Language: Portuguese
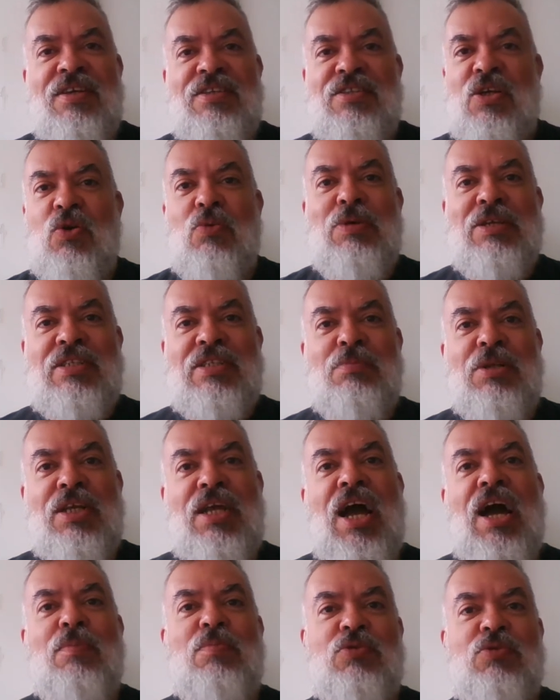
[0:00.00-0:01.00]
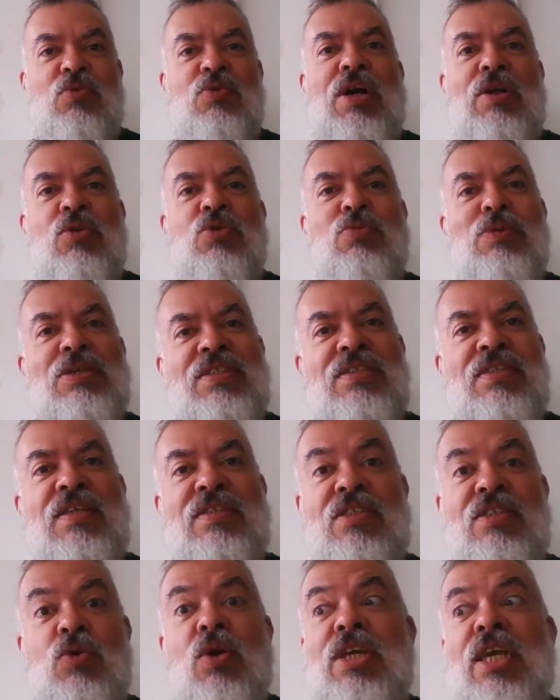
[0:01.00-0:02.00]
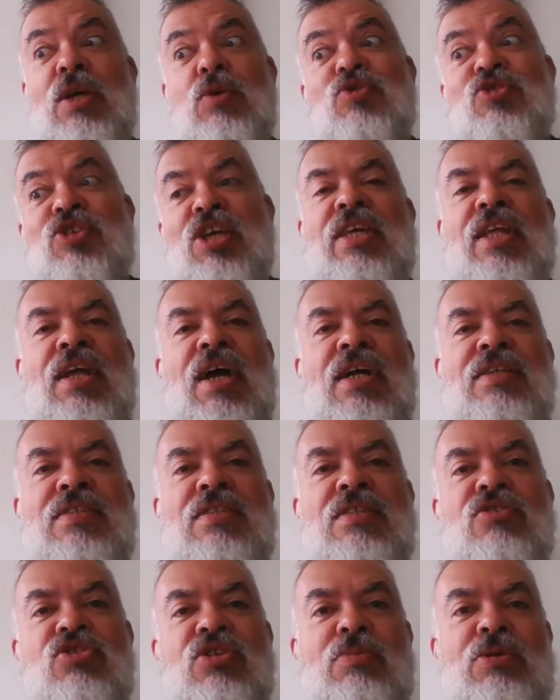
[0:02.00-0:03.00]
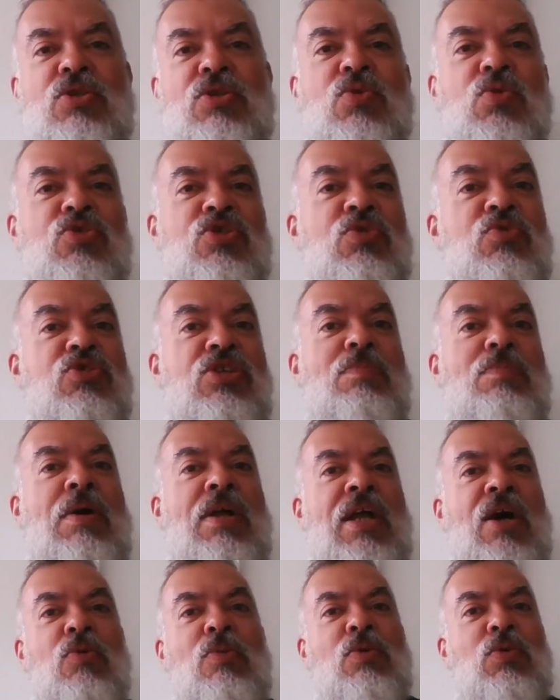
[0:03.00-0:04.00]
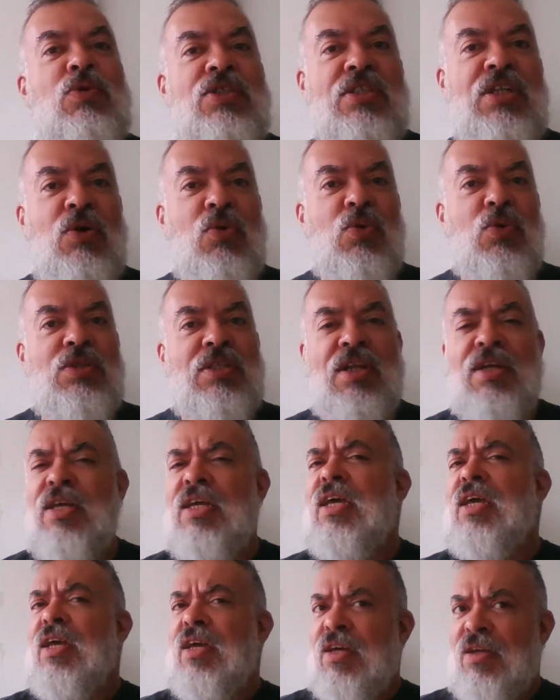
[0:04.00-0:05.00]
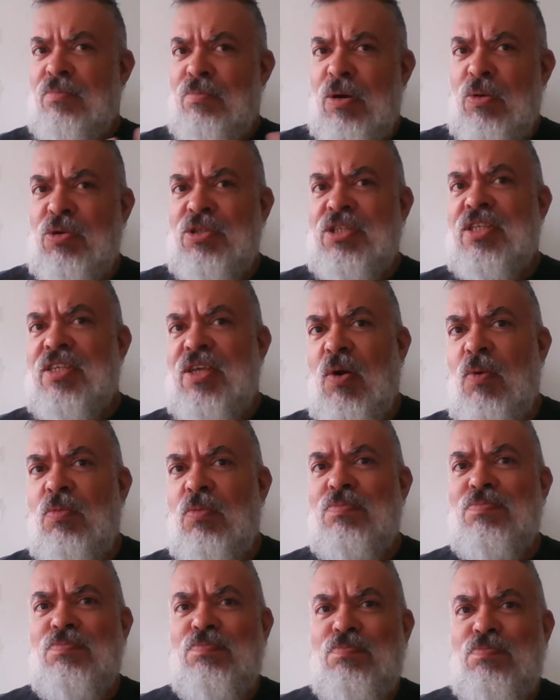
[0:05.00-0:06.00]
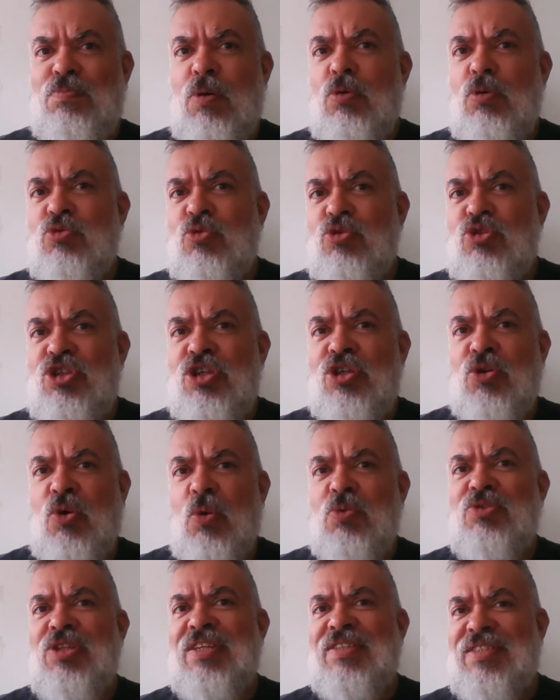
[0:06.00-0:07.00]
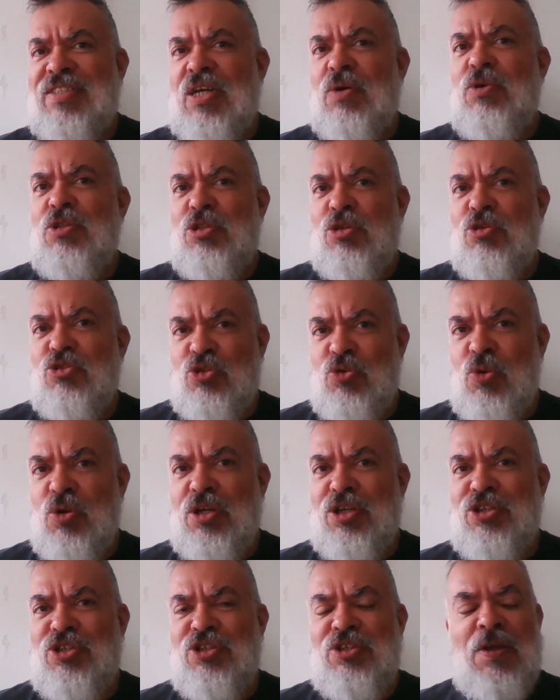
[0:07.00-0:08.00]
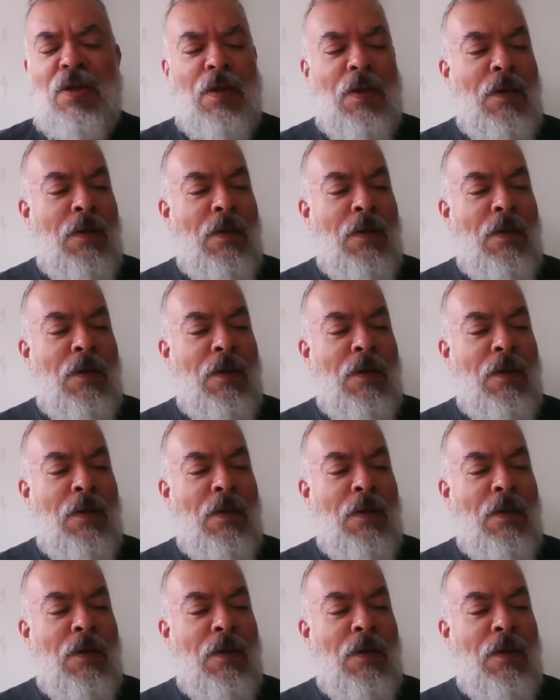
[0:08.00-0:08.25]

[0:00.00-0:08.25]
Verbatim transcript: E já começa a brigar, porque o garoto começa a dizer assim: ok, eu sei que ele é racista, mas eu consigo separar uma coisa da outra. Uma coisa que é um ponto de contenção entre os dois.